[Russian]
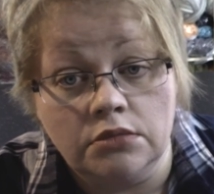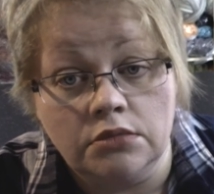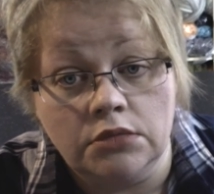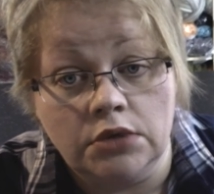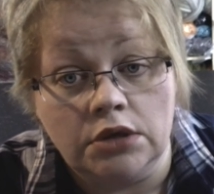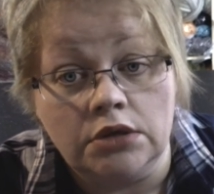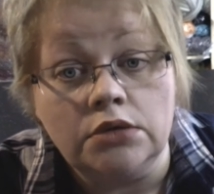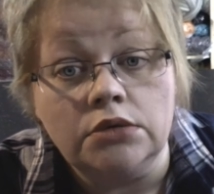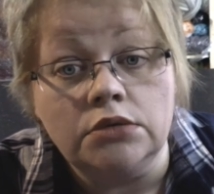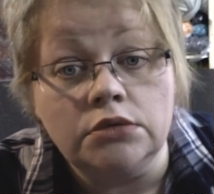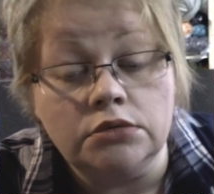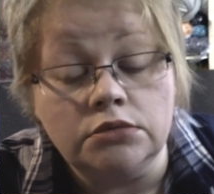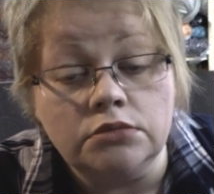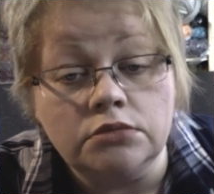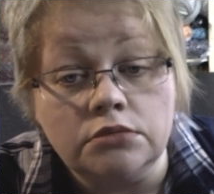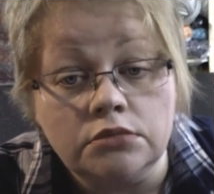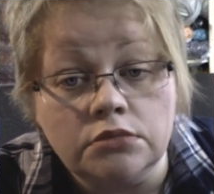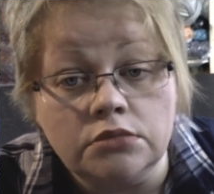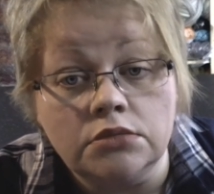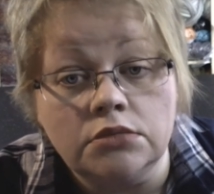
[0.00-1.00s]
да,
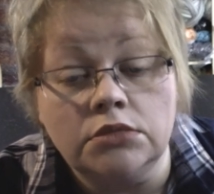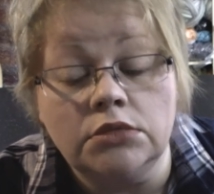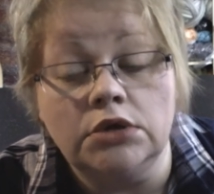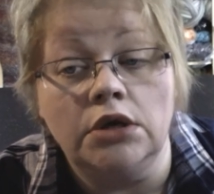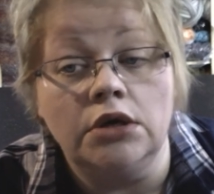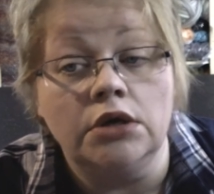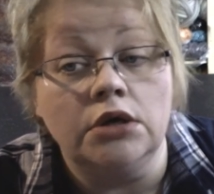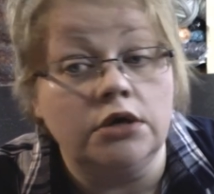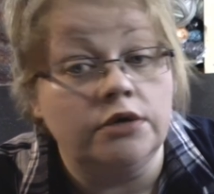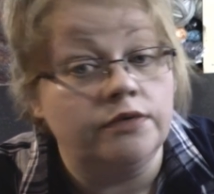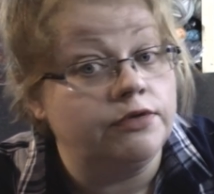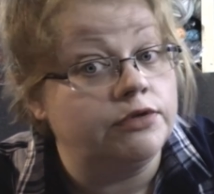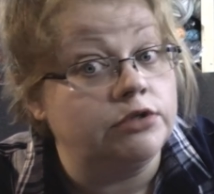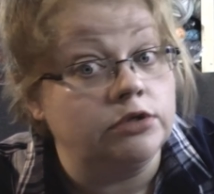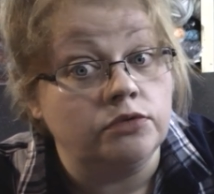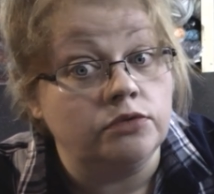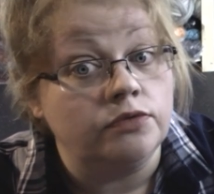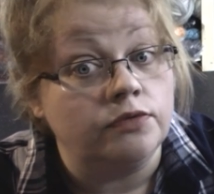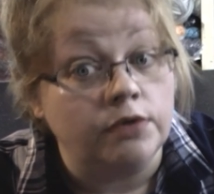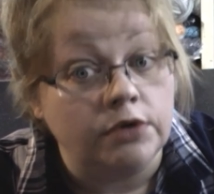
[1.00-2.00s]
или
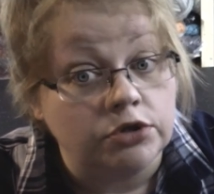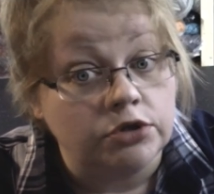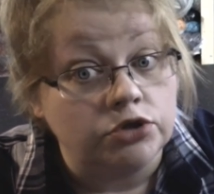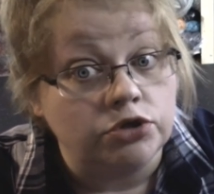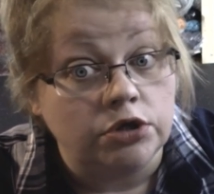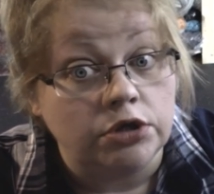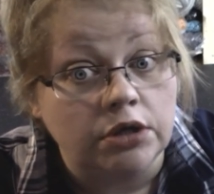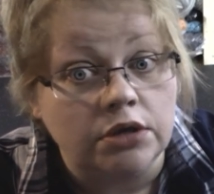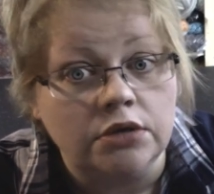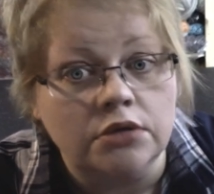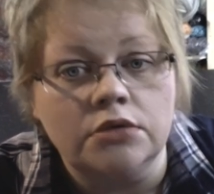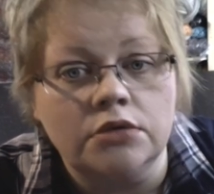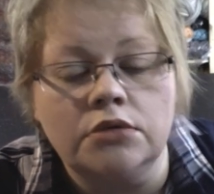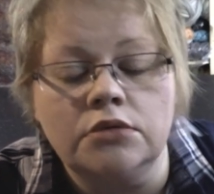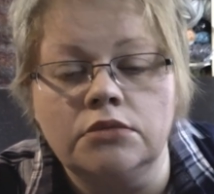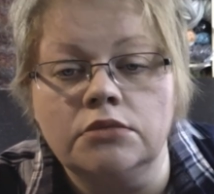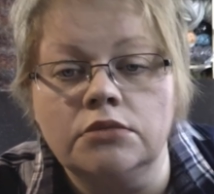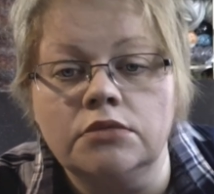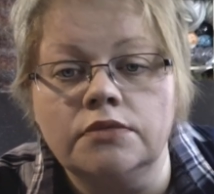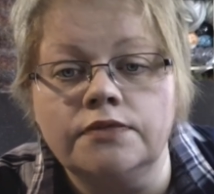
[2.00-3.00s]
коэффициент увеличения,
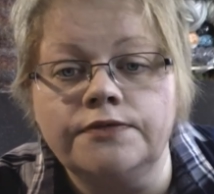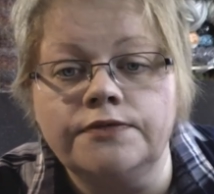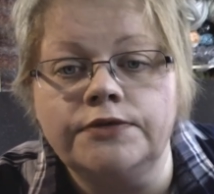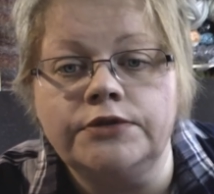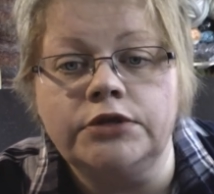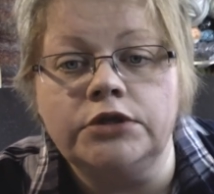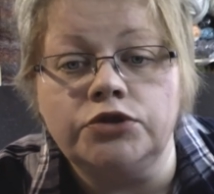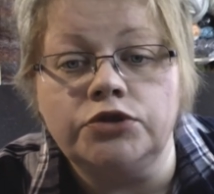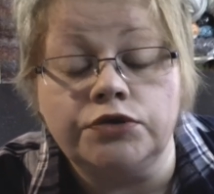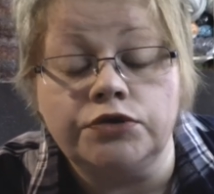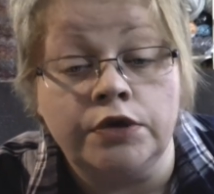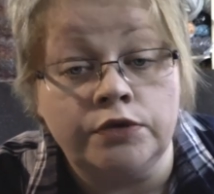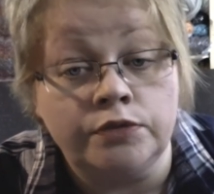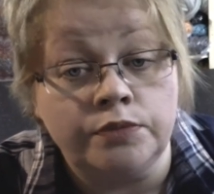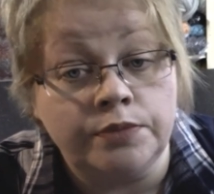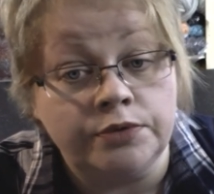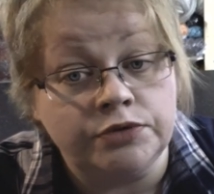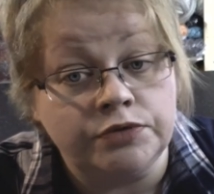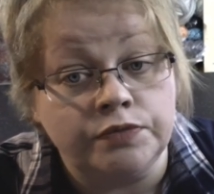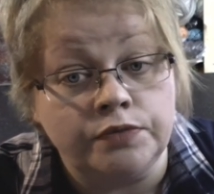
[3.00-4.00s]
все считают
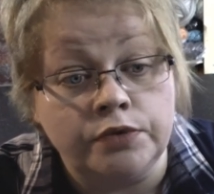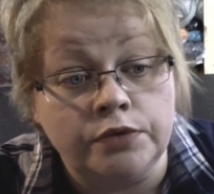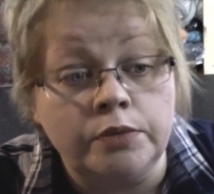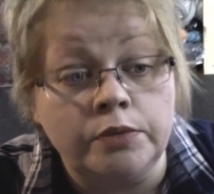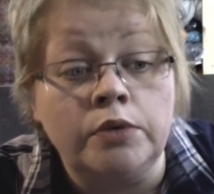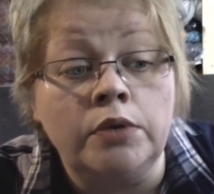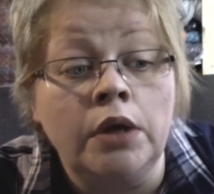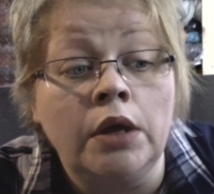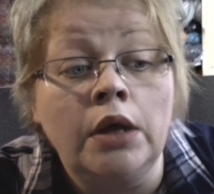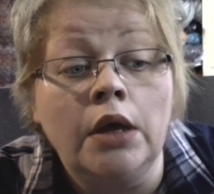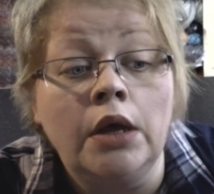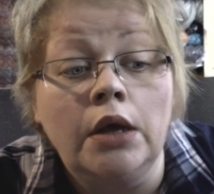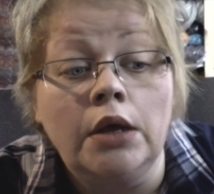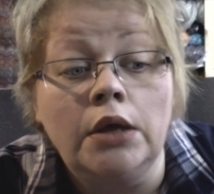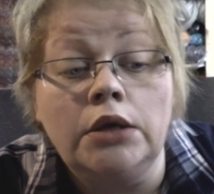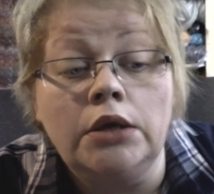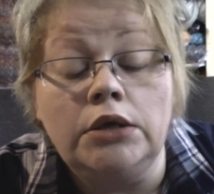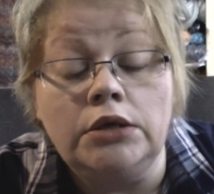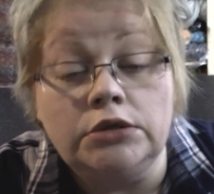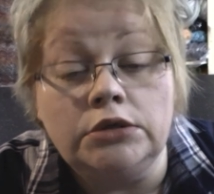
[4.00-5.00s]
по-своему.
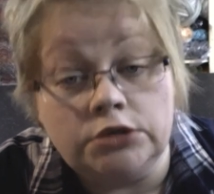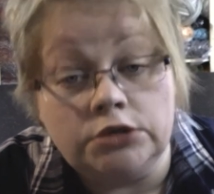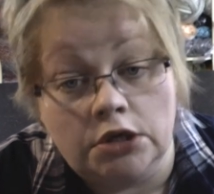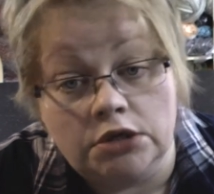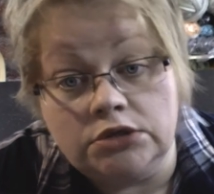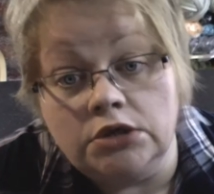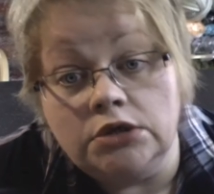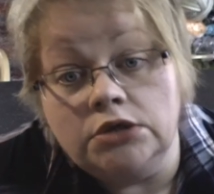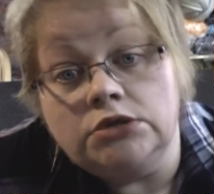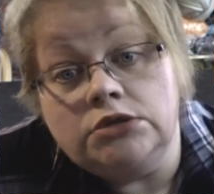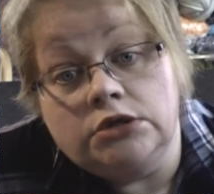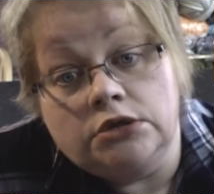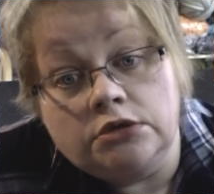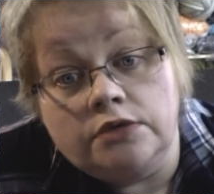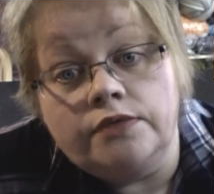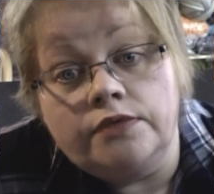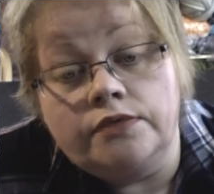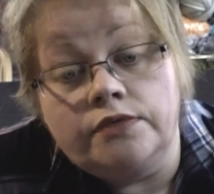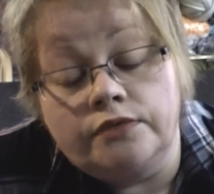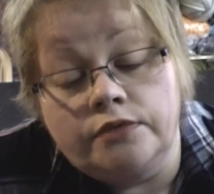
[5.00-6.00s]
И исходя из
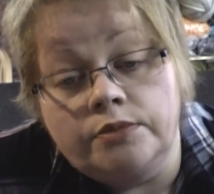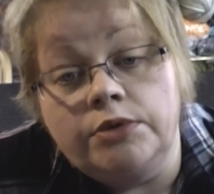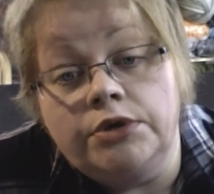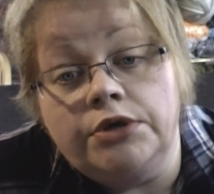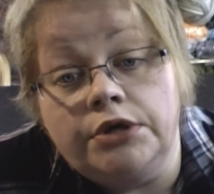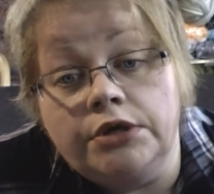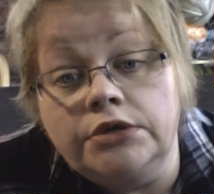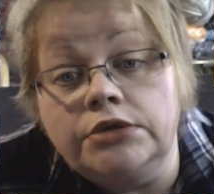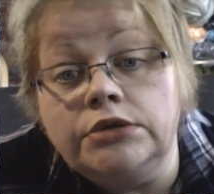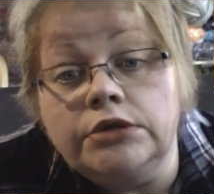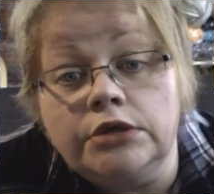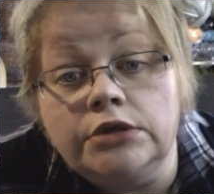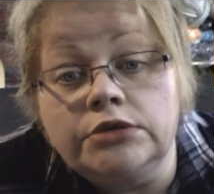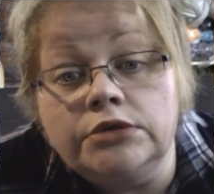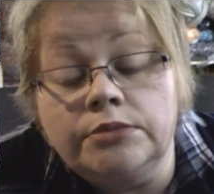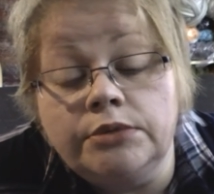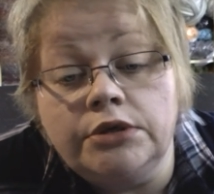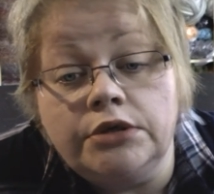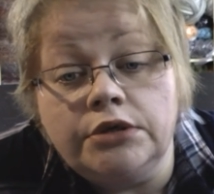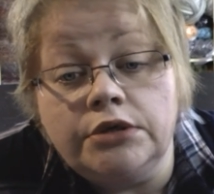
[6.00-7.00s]
этого, выбирайте
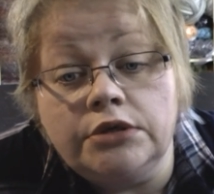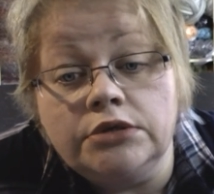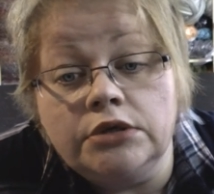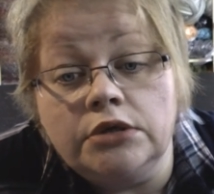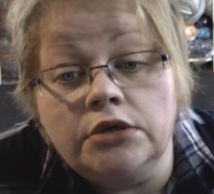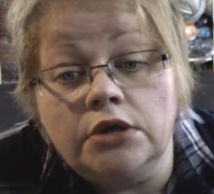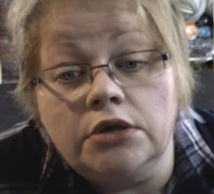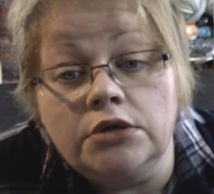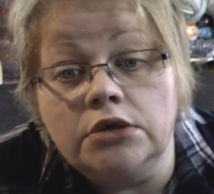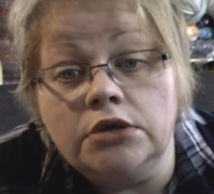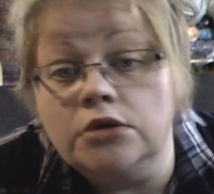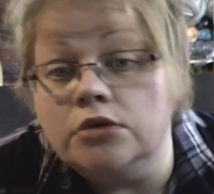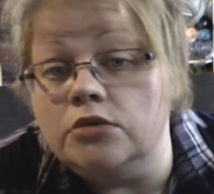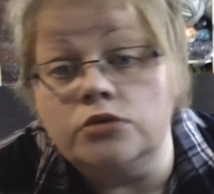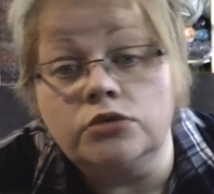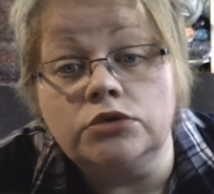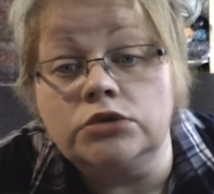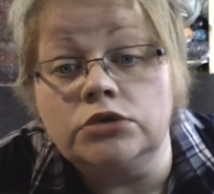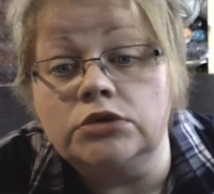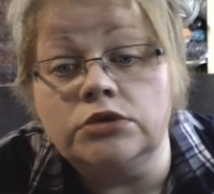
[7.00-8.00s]
размер раскладки,
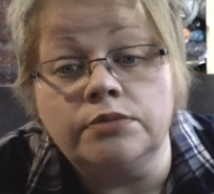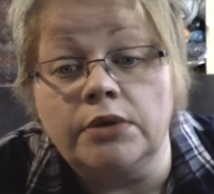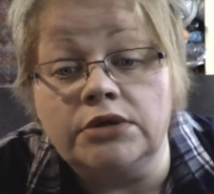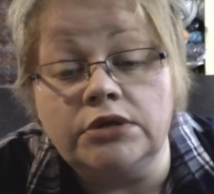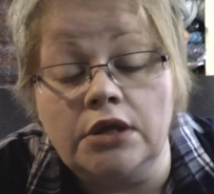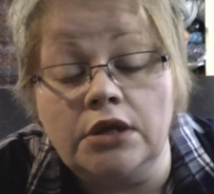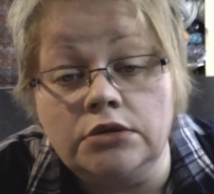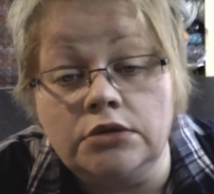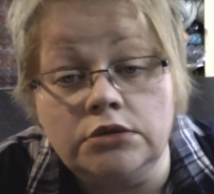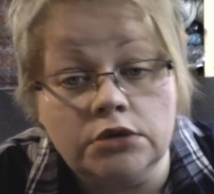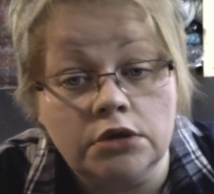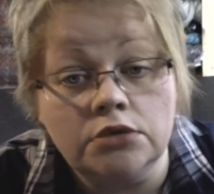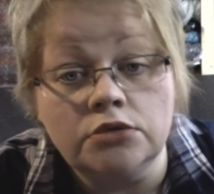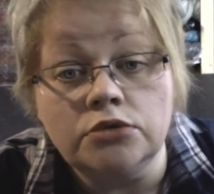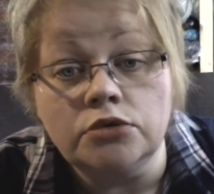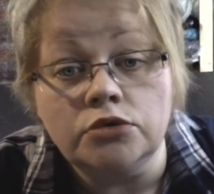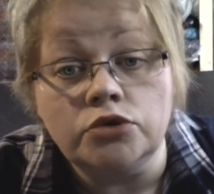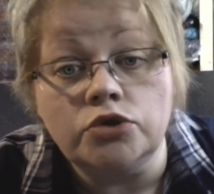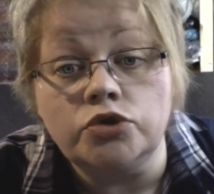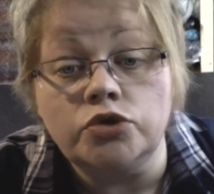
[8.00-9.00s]
то есть смотрите,
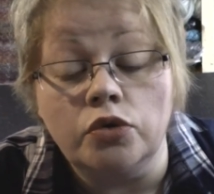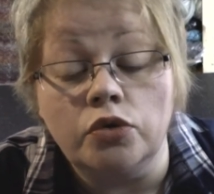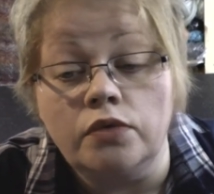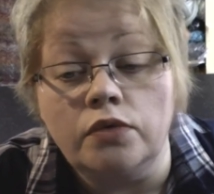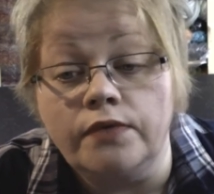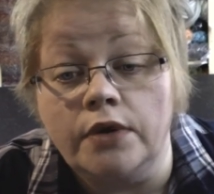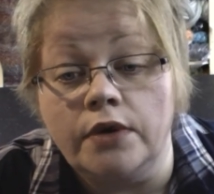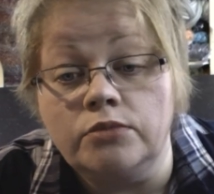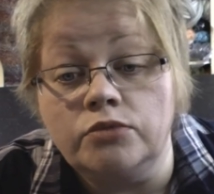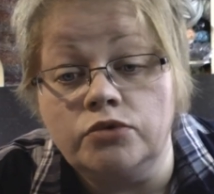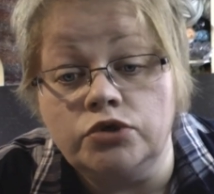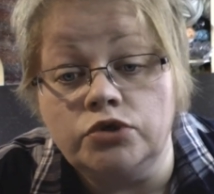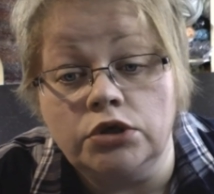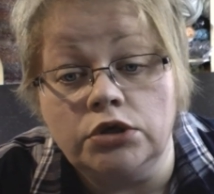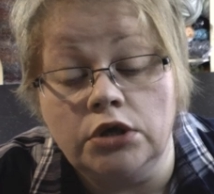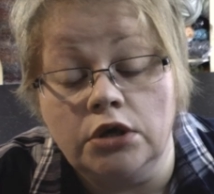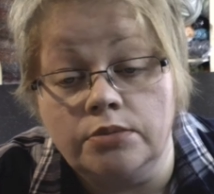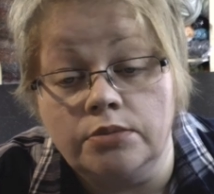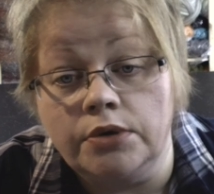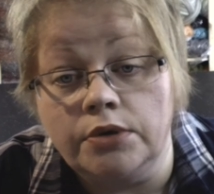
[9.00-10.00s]
что вам уже
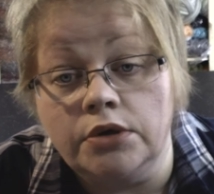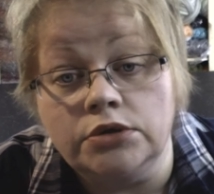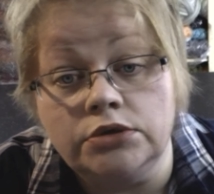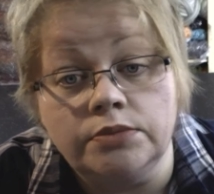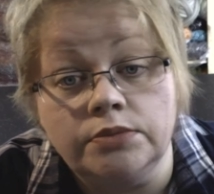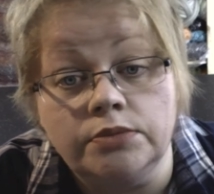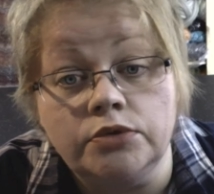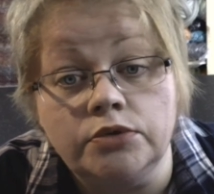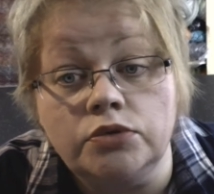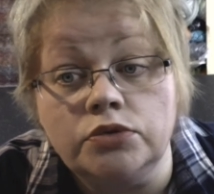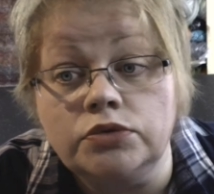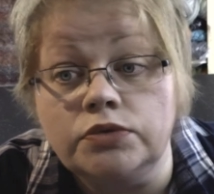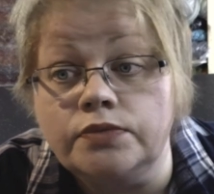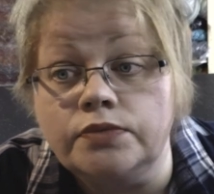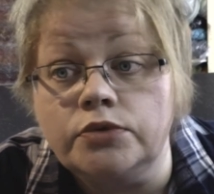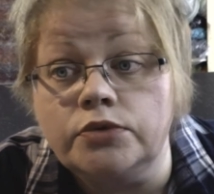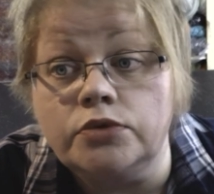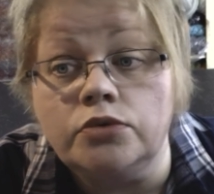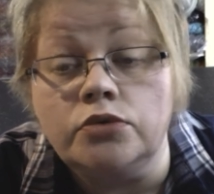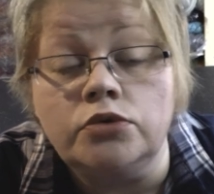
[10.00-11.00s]
необходимо. То есть
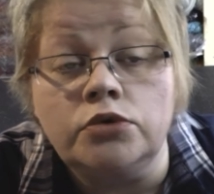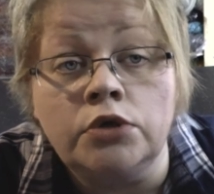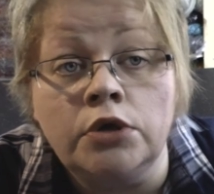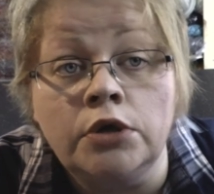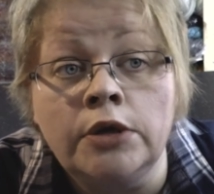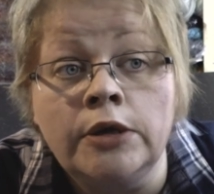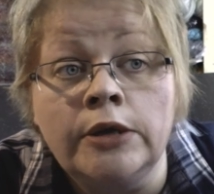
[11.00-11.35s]
вот тут